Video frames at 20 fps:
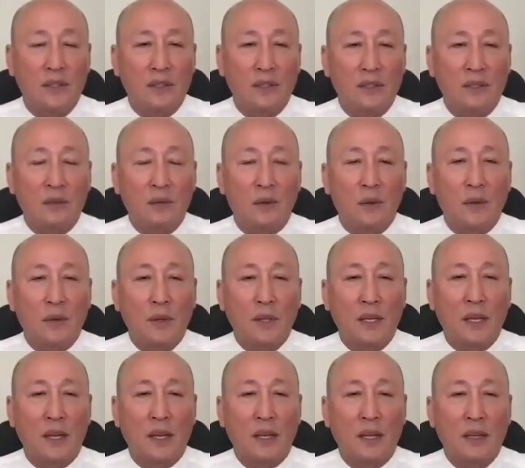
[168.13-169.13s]
Nhưng mà bây
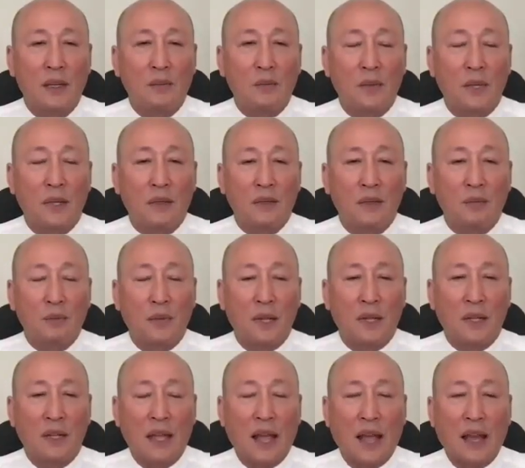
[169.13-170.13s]
giờ mình
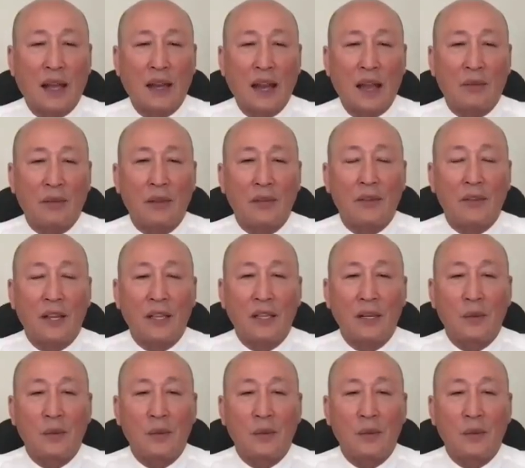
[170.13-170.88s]
mình càng làm như vậy